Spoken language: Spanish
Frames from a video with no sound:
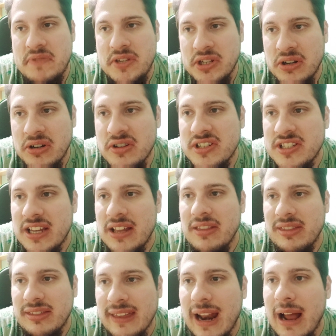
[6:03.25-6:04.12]
Yo,
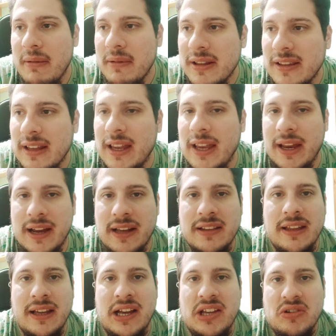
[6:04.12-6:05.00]
sinceramente, que
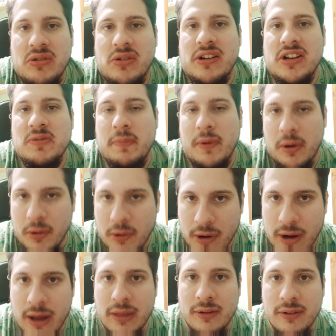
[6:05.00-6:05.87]
diga, yo creo que es
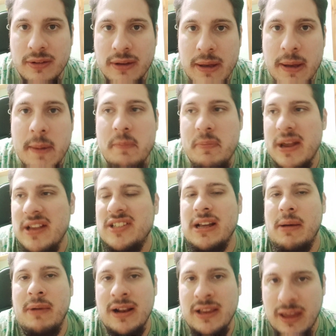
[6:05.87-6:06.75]
provocado
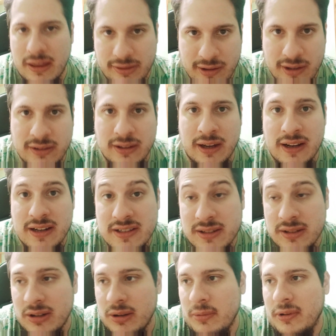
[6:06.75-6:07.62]
piensa mal y acertarás,
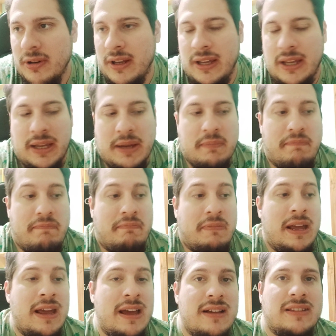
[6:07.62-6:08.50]
tío, porque
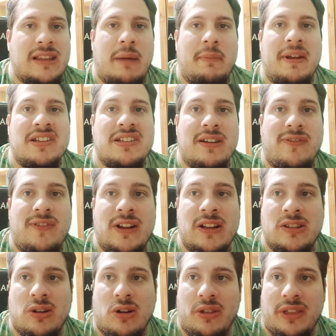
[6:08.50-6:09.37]
también se
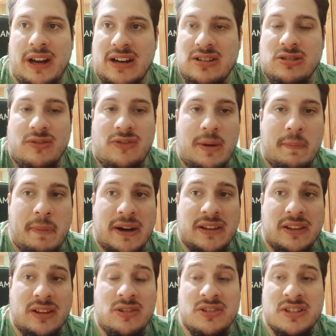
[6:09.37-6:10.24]
filtró de Last of Us
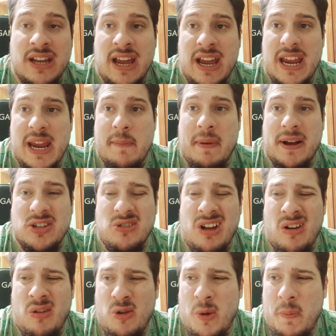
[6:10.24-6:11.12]
Parte 2 y pasó
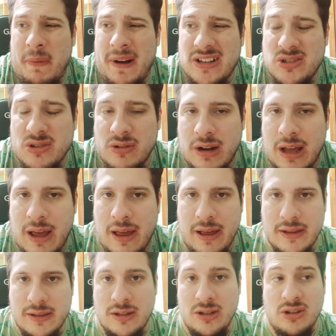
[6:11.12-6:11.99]
algo, no pasó
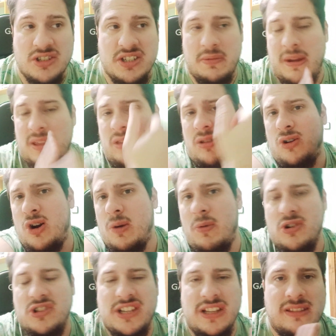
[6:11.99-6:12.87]
nada, tío. Si vendió
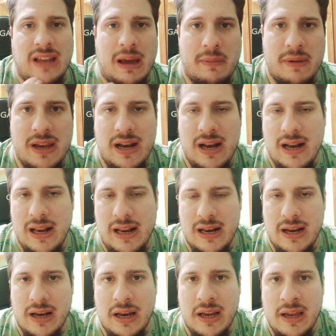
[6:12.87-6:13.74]
como 80
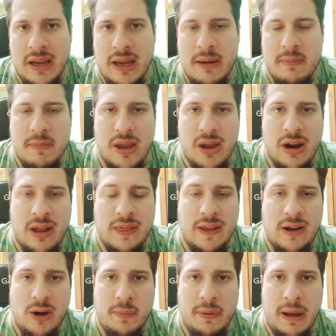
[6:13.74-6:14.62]
mil millones
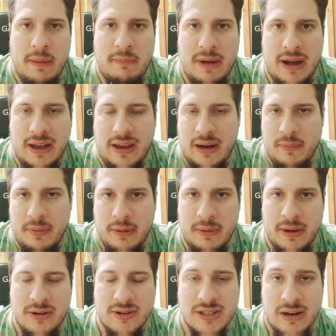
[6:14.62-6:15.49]
de copias más que el
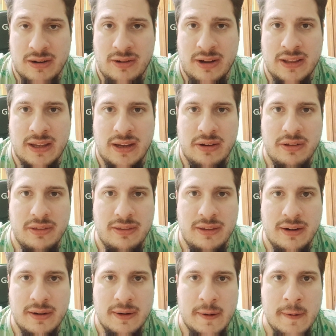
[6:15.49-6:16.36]
primero, ¿sabes lo que te quiero
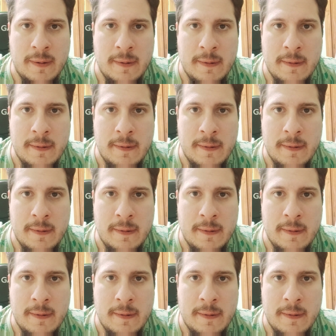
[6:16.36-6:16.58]
decir?